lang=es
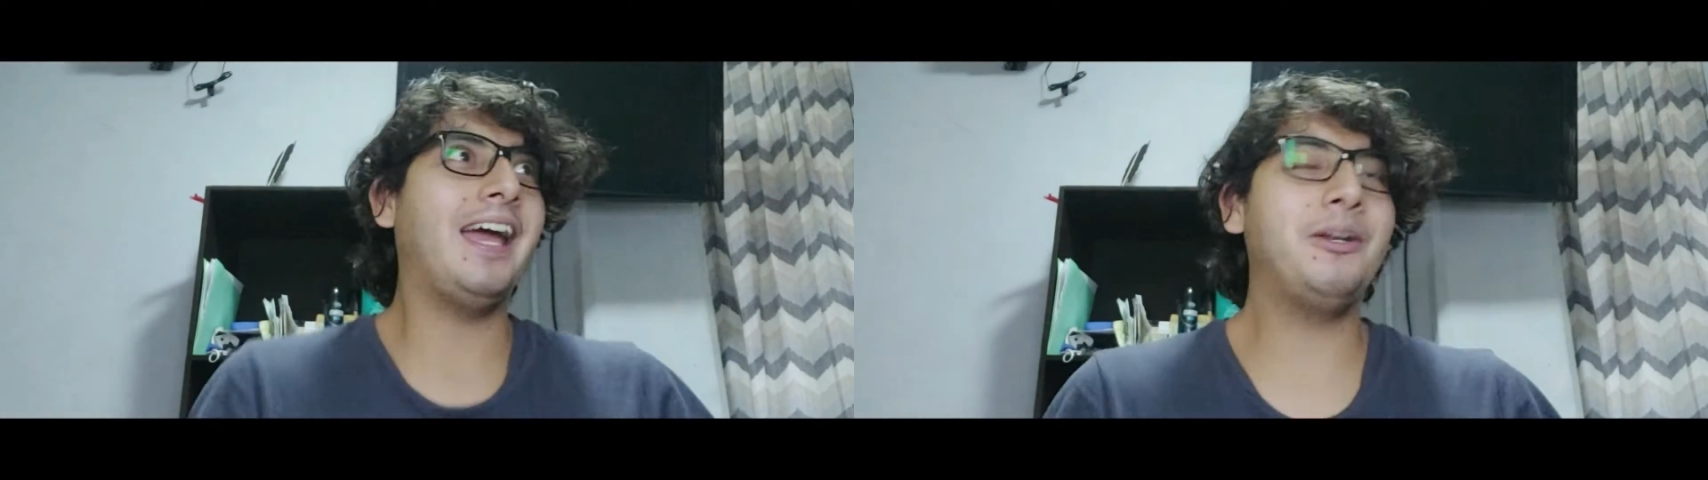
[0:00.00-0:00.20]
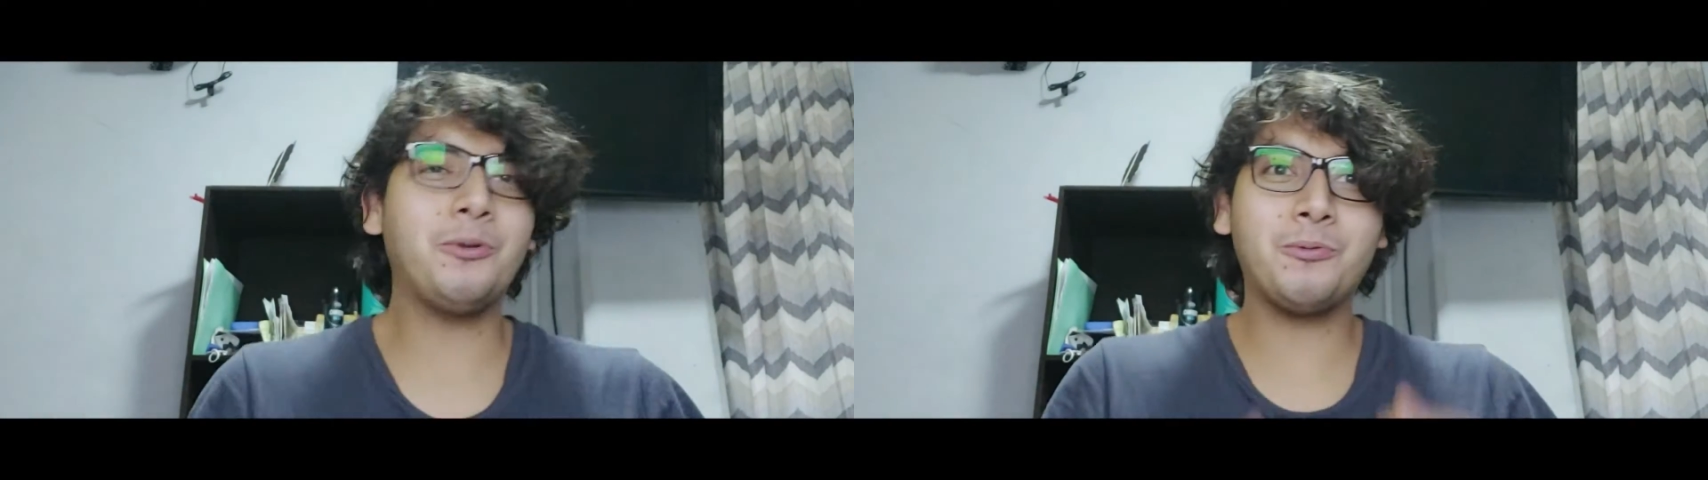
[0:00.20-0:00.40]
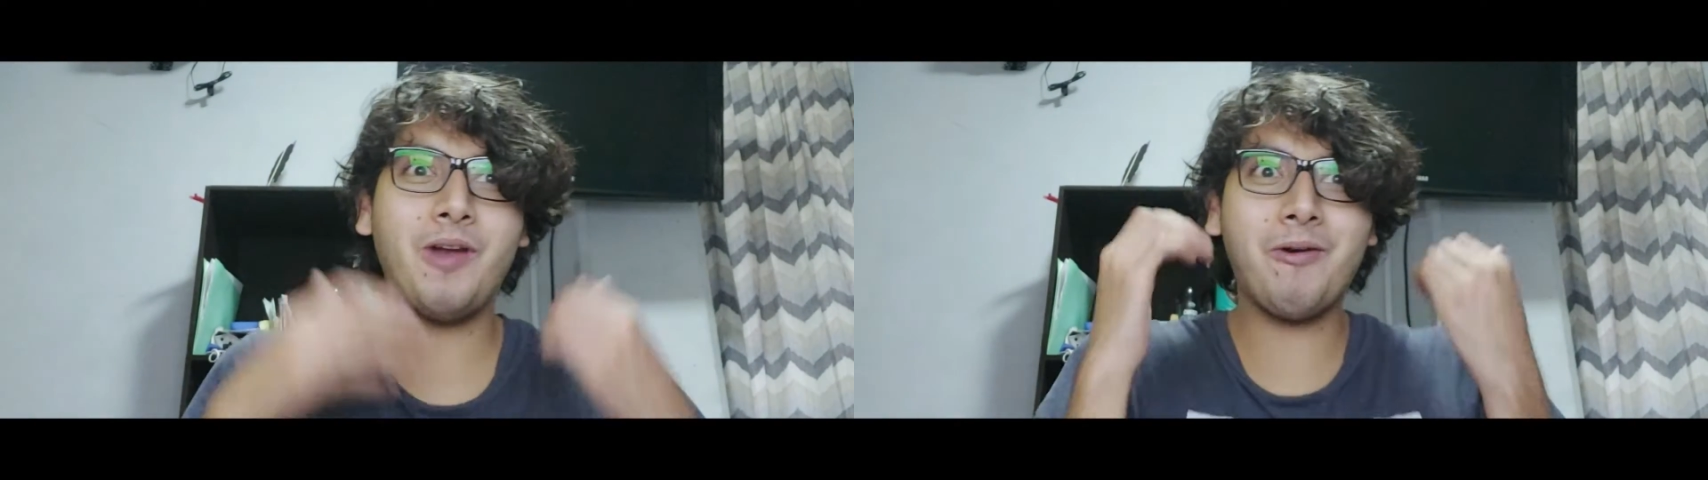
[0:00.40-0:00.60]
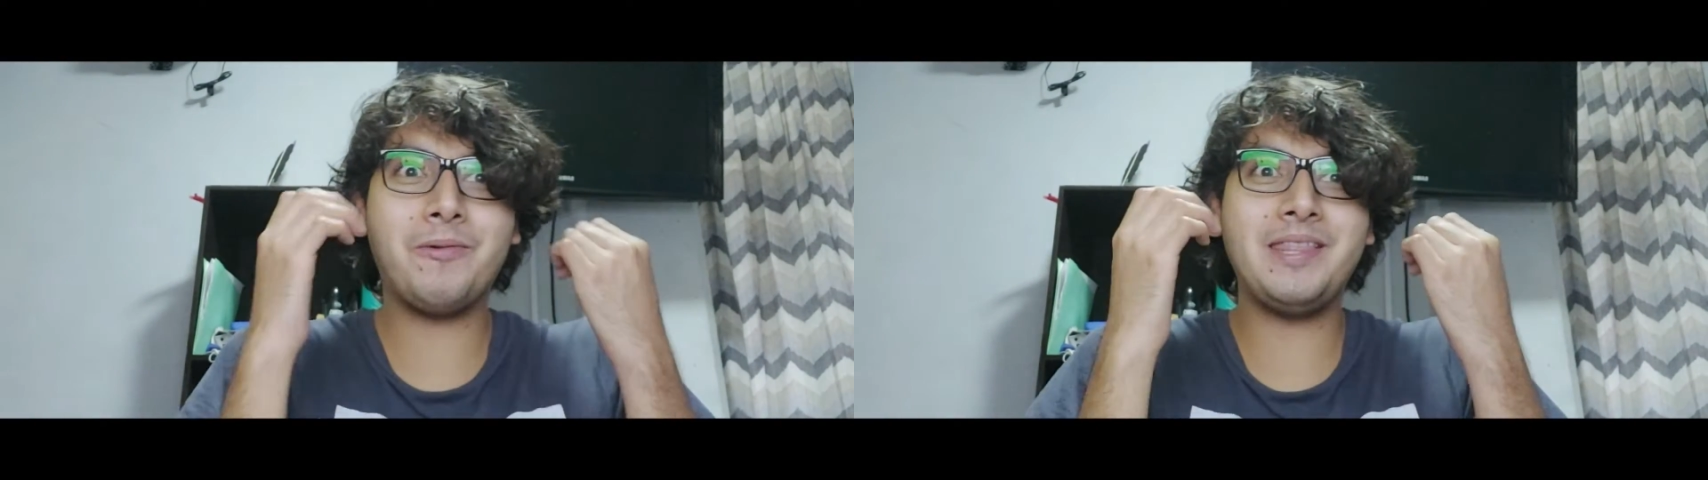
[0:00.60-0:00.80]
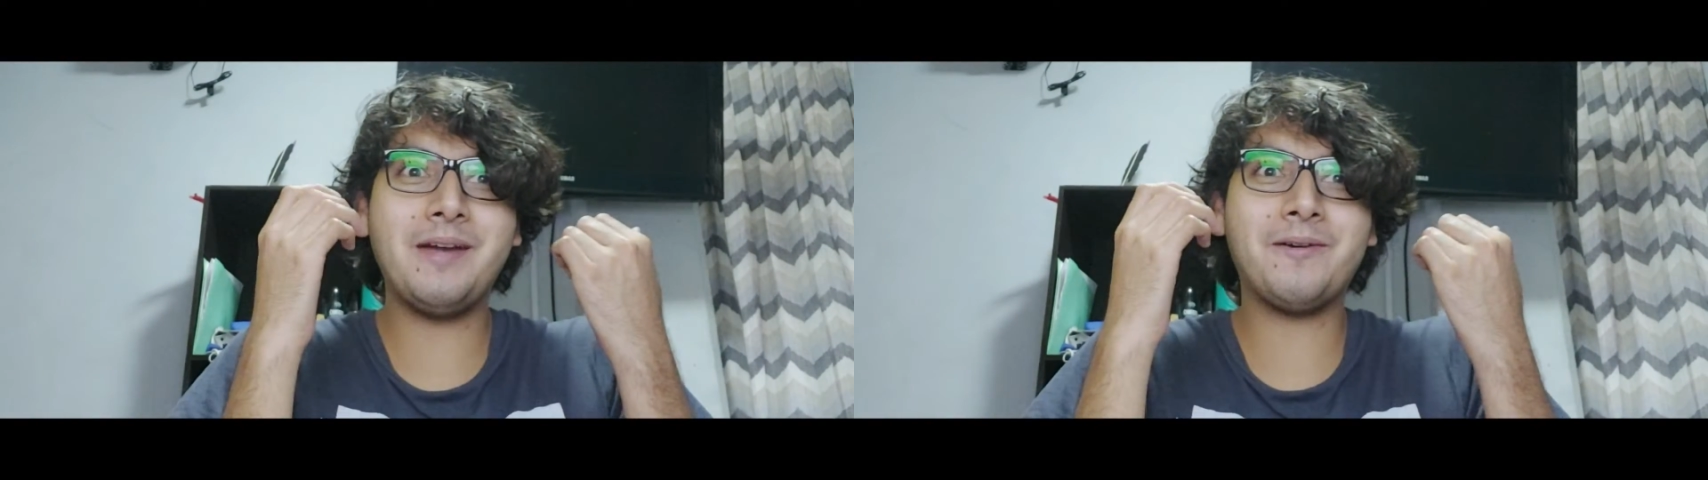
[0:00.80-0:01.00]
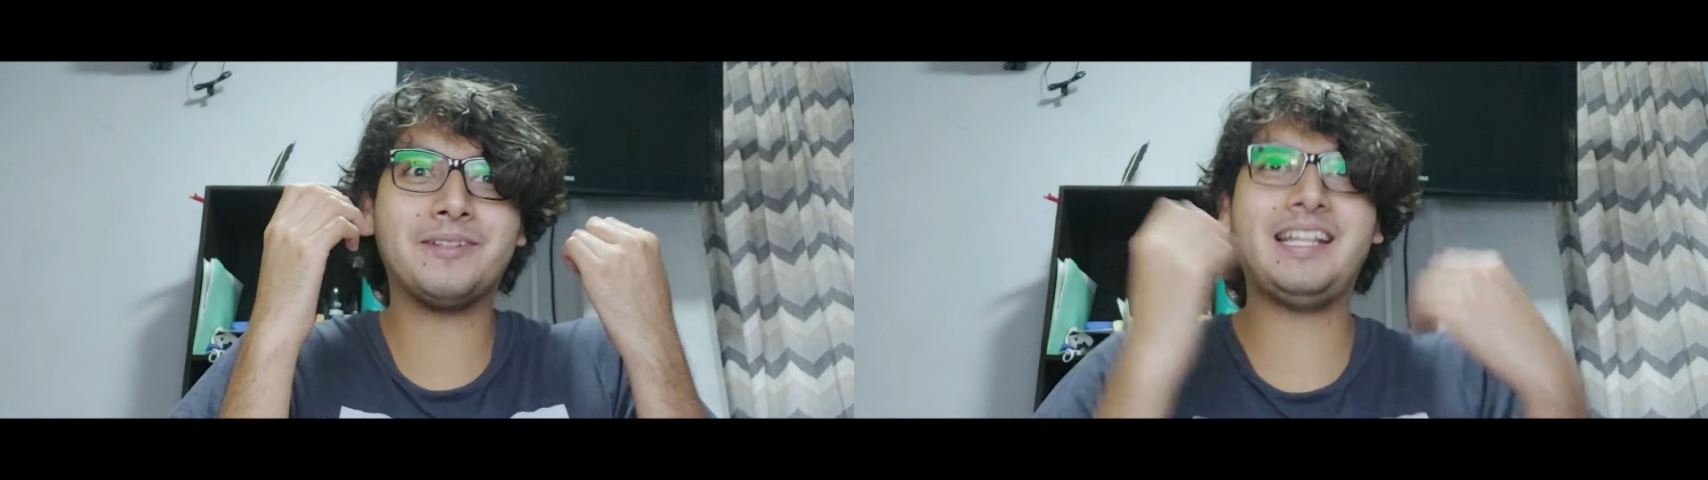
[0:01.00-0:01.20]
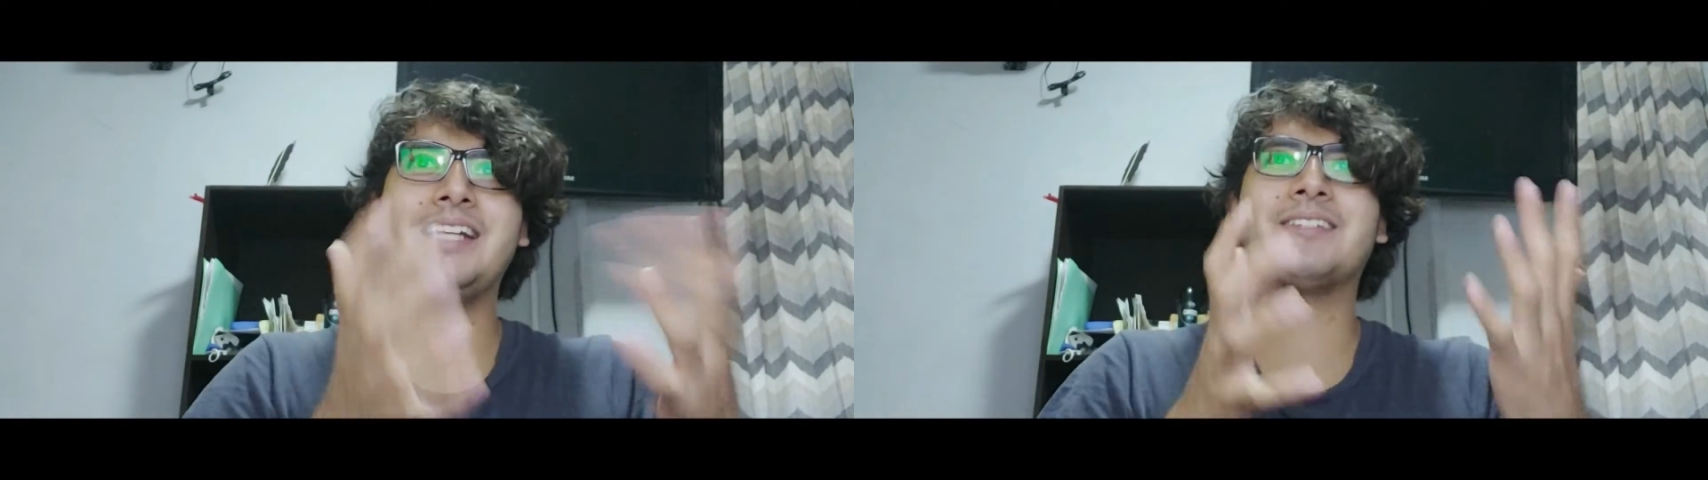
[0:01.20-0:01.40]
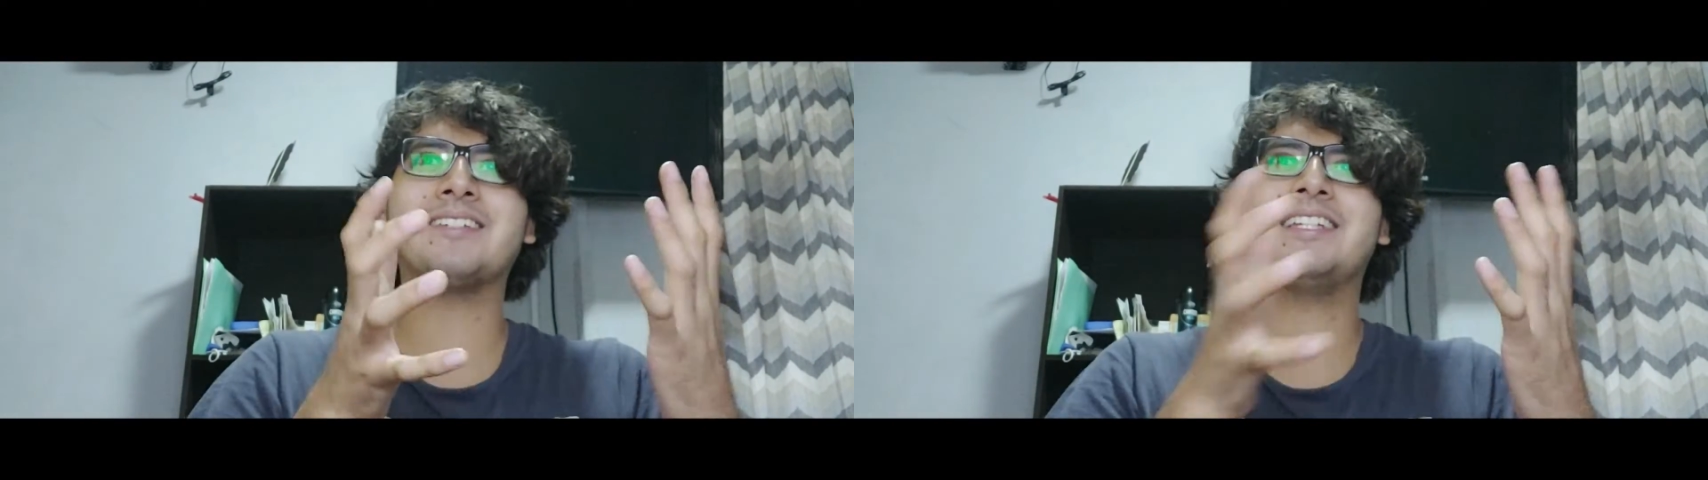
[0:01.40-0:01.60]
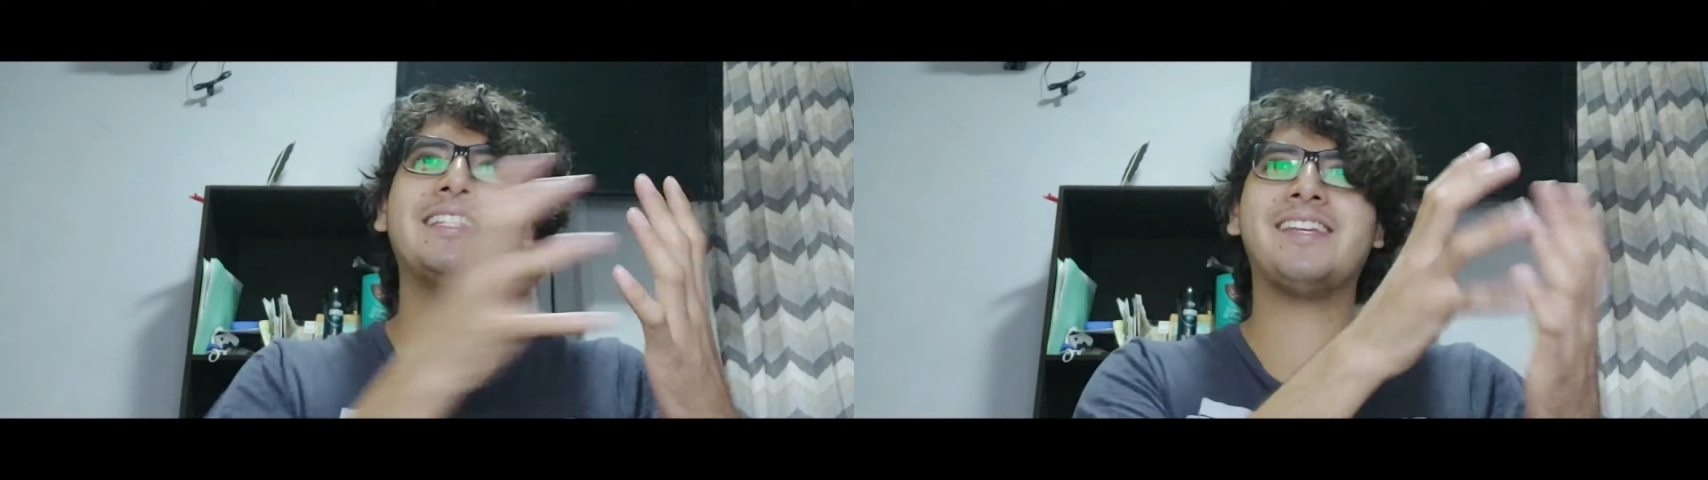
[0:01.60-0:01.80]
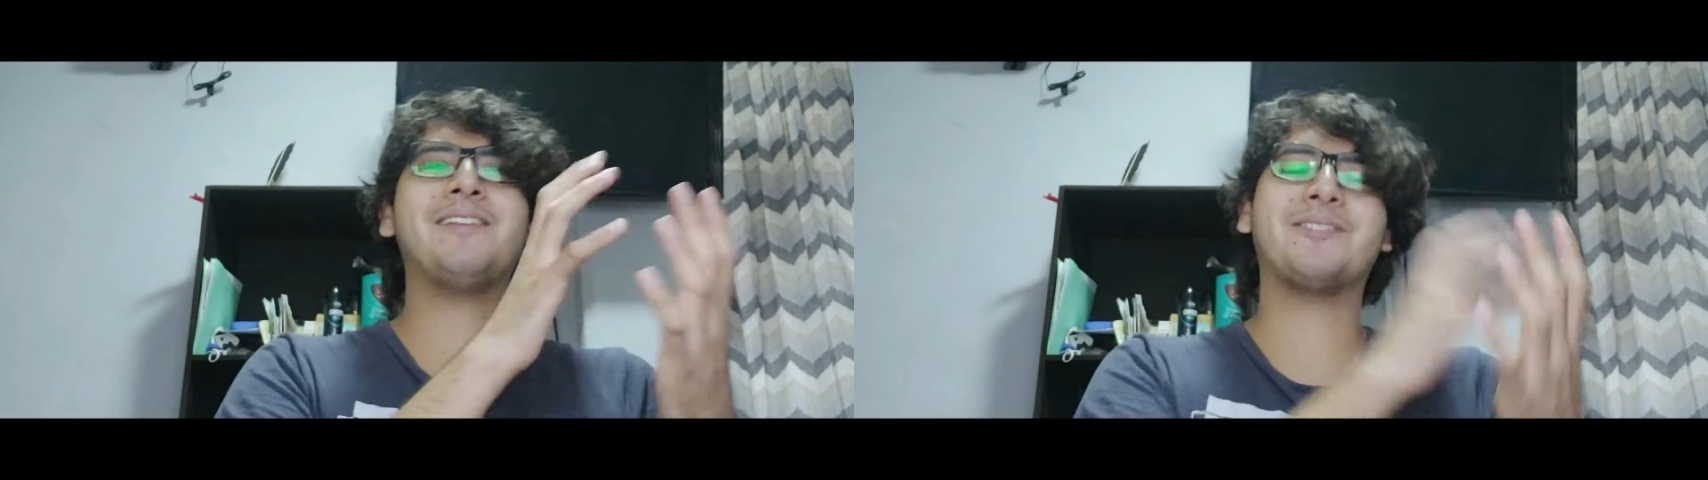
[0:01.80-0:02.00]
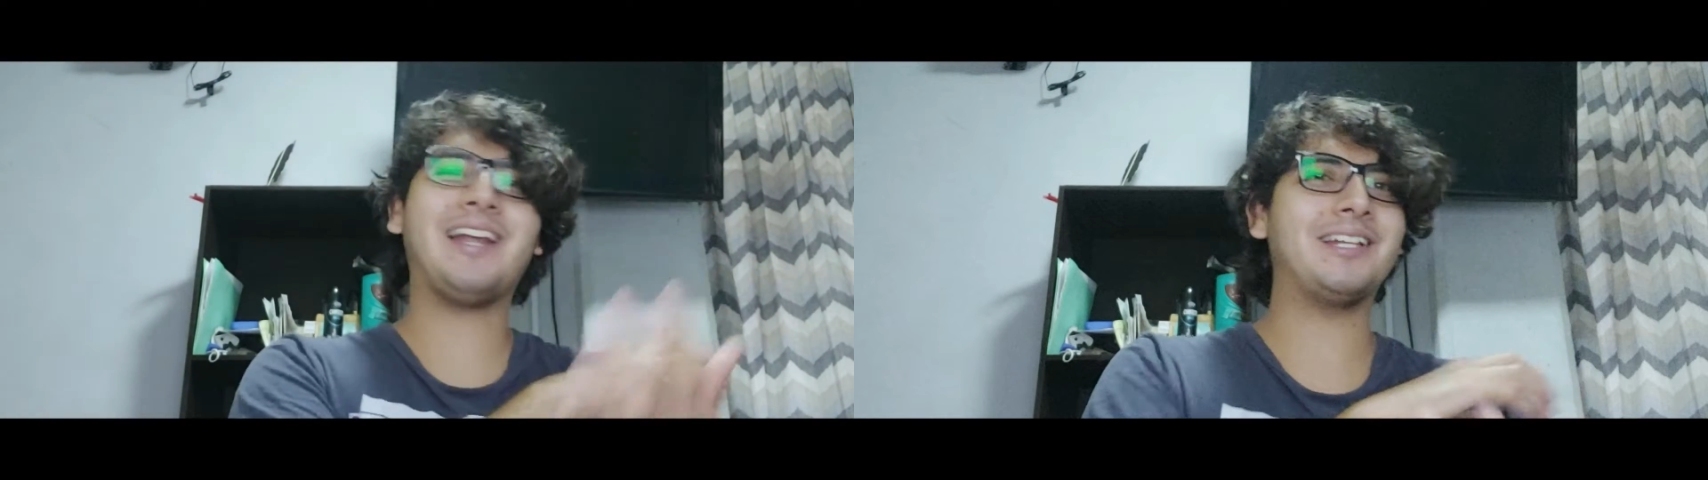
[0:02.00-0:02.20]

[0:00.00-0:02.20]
en un nuevo video de estos sencillos